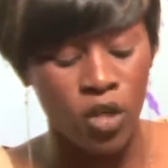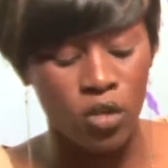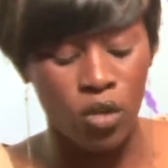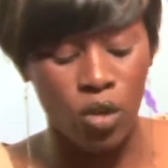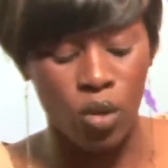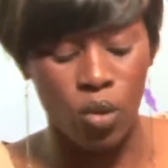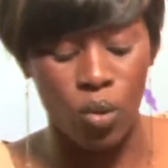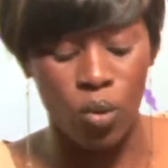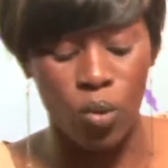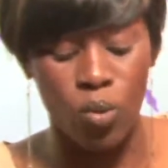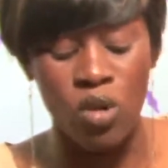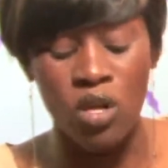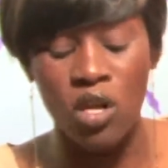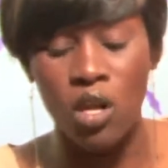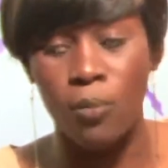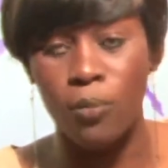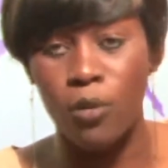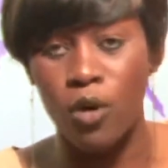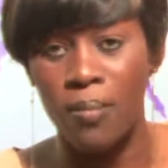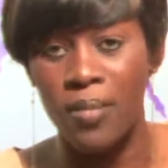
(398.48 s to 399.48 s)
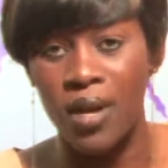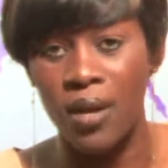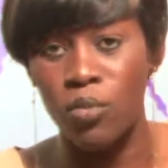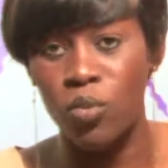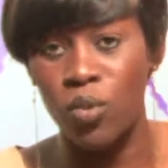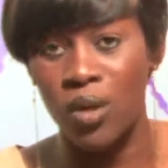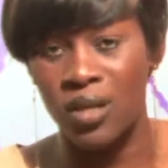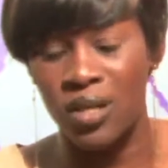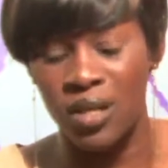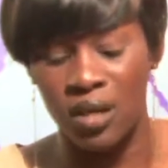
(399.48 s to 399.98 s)
Selon lui, le
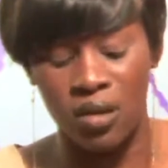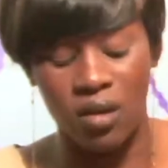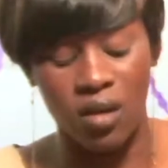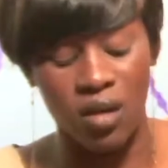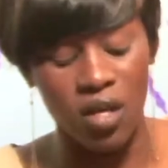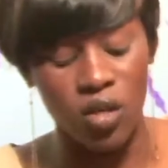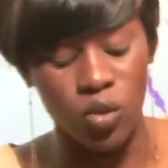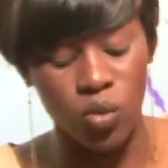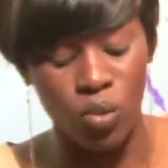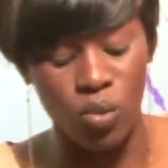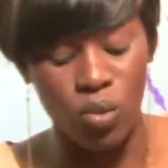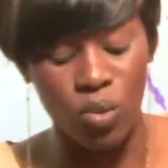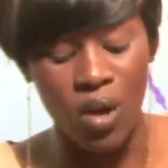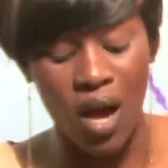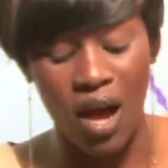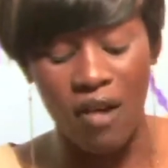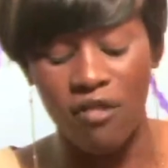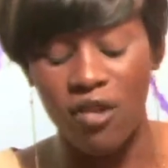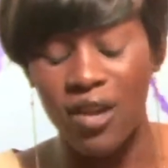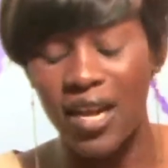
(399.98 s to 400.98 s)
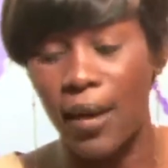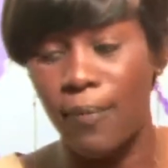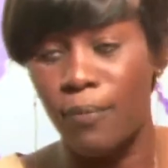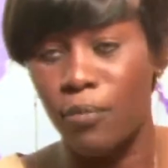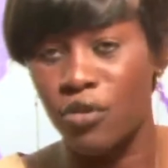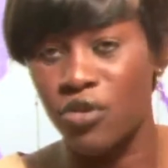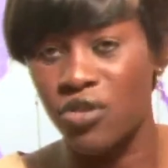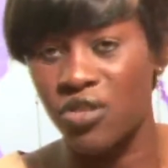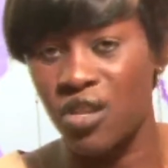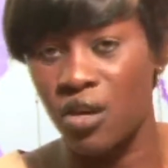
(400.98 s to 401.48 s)
problème doit être résolu avant la
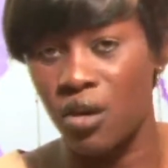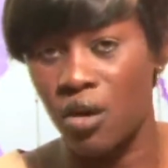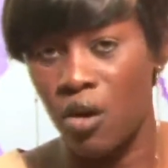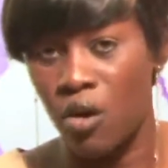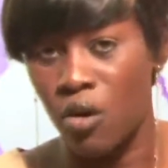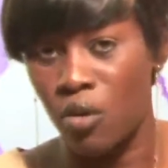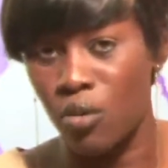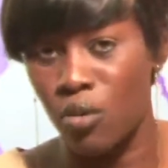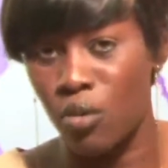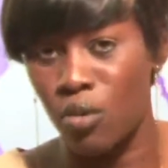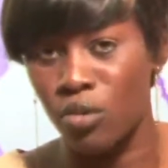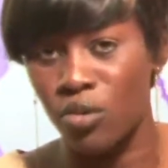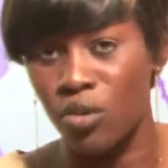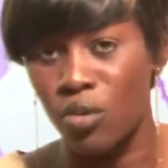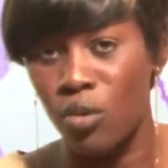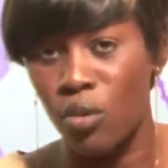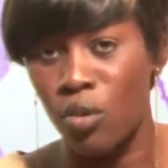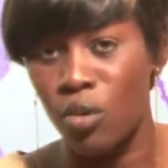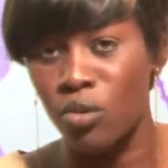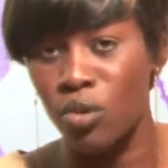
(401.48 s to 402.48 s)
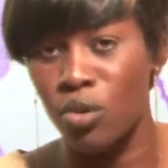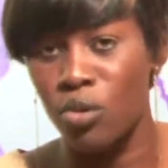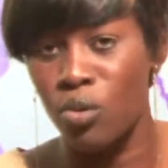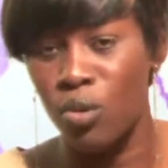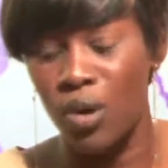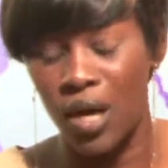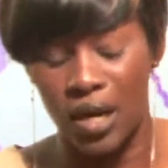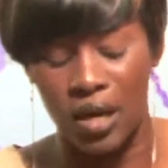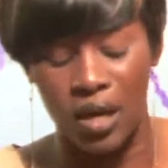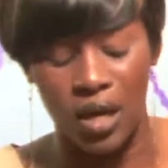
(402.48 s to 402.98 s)
prochaine rencontre contre
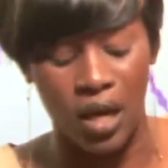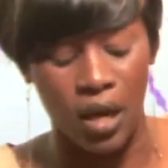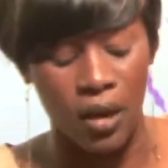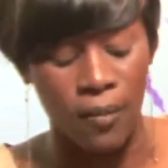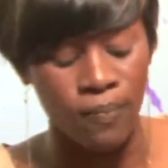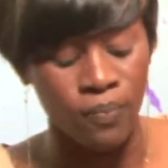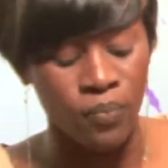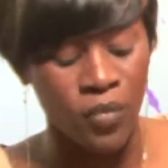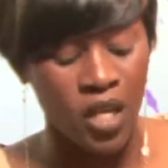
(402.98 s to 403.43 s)
l'Ouganda,